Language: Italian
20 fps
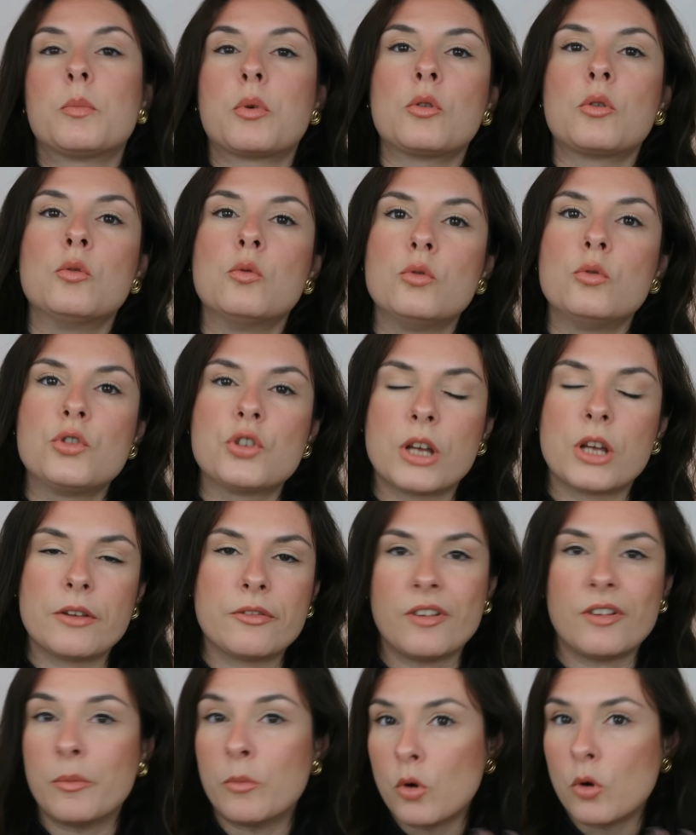produce,
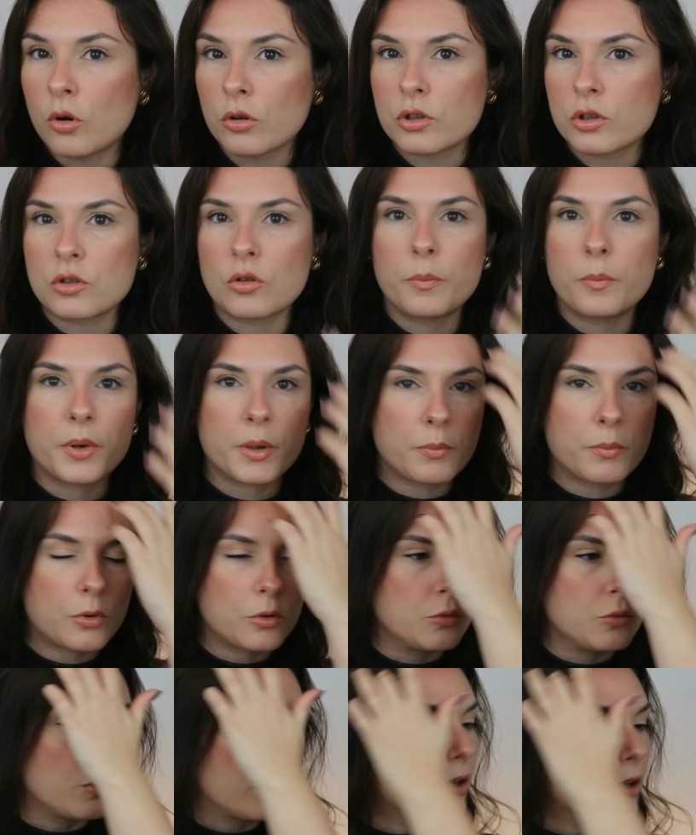famoso per
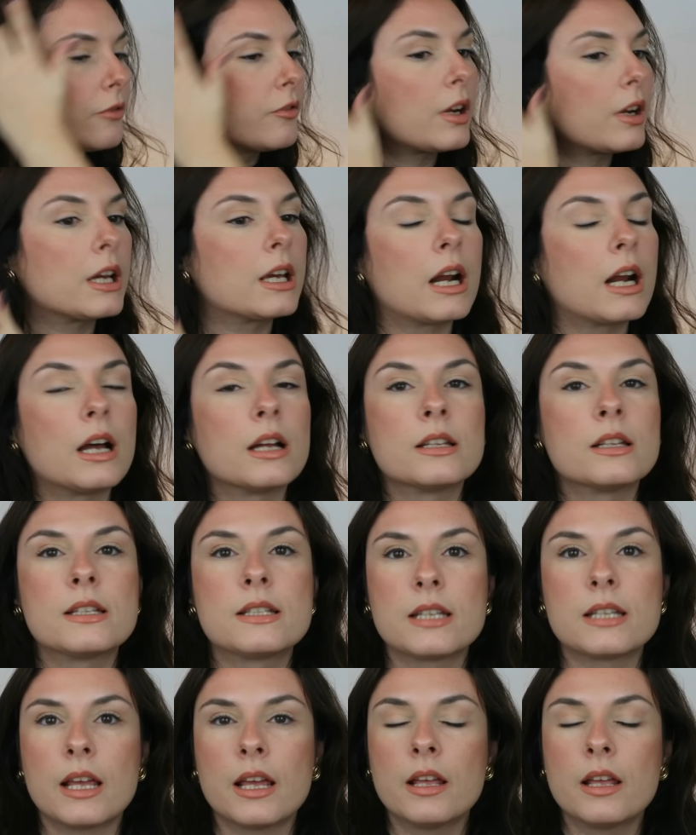produrre
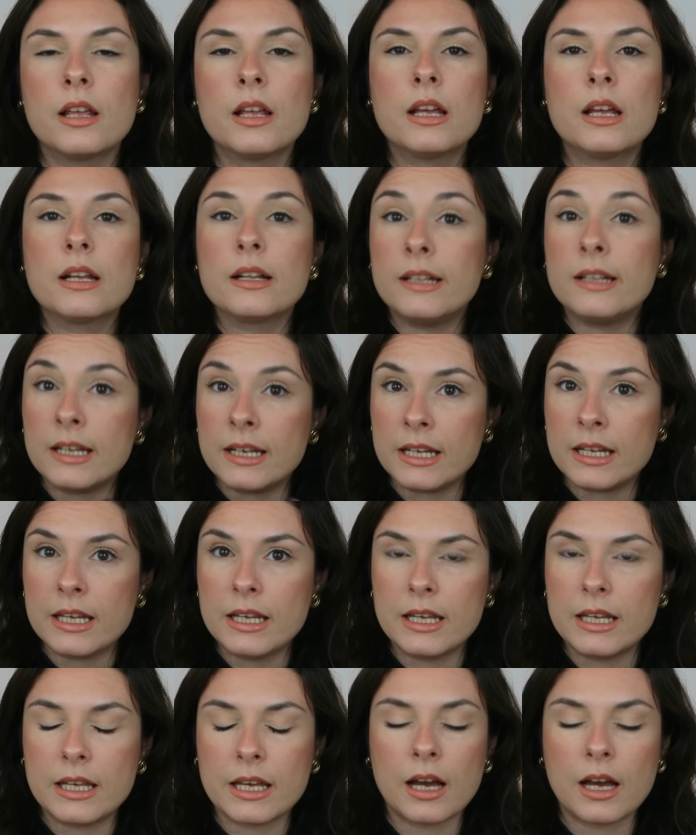fragranze di
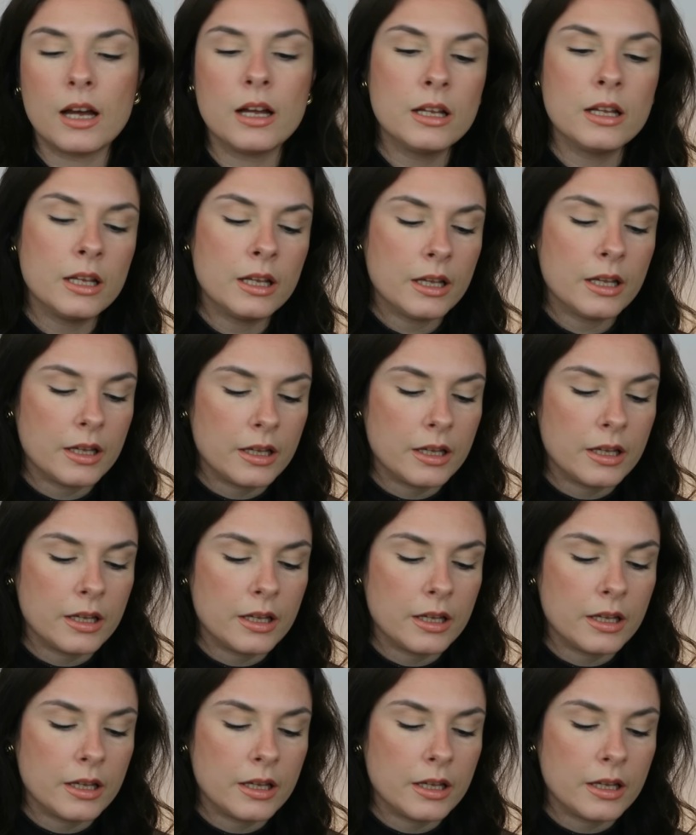nicchia,